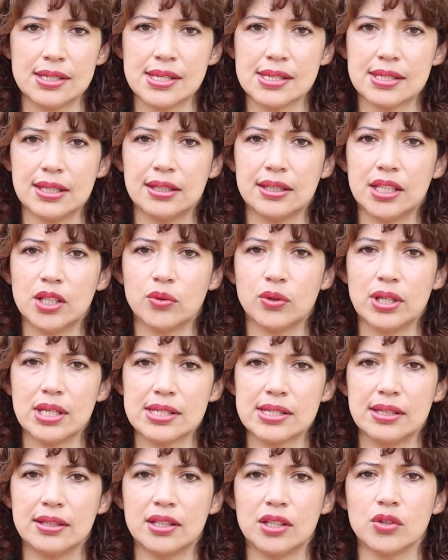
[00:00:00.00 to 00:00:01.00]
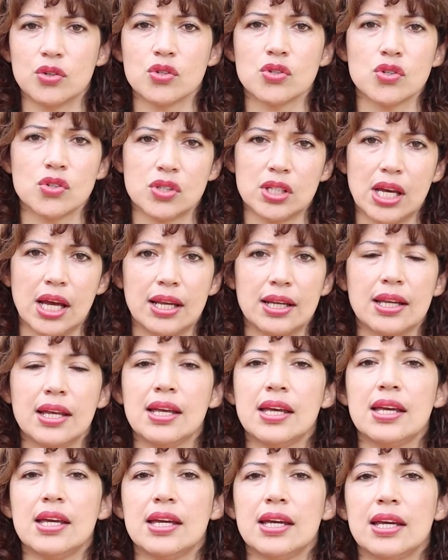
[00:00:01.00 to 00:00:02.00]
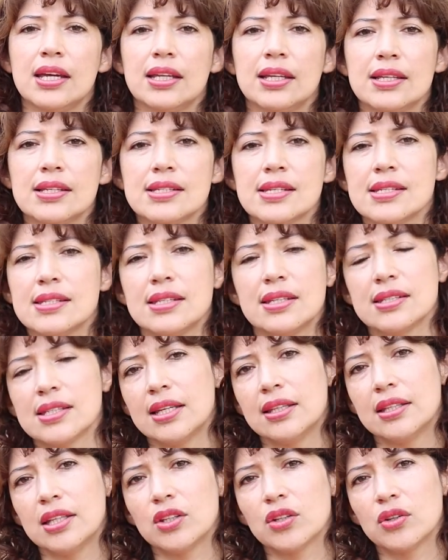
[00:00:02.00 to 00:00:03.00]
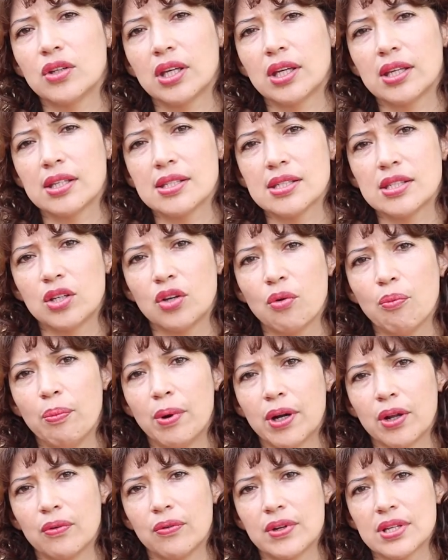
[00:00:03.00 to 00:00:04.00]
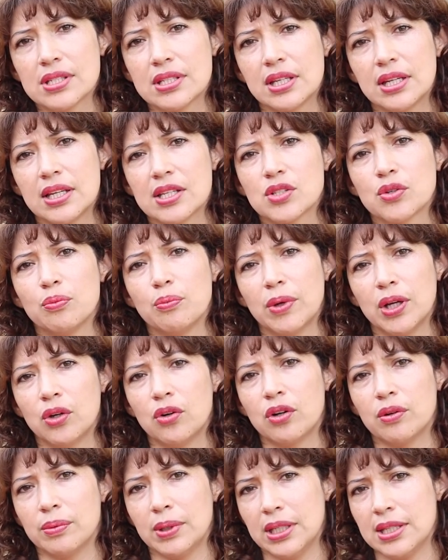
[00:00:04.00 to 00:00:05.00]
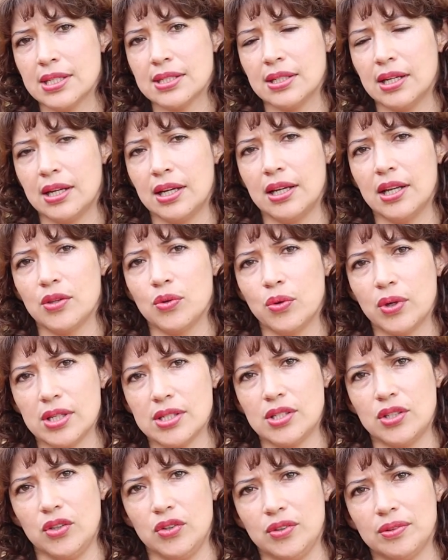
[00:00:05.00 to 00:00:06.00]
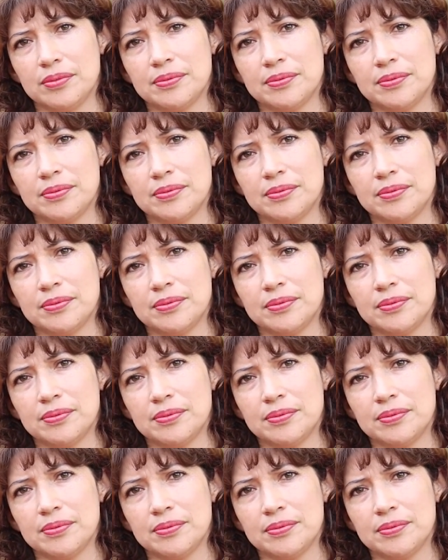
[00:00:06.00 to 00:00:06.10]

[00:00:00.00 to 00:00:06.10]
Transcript: ese sentido, en el sentido social, en ese sentido de gestión para ofrecerles un mejor bienestar a la educación.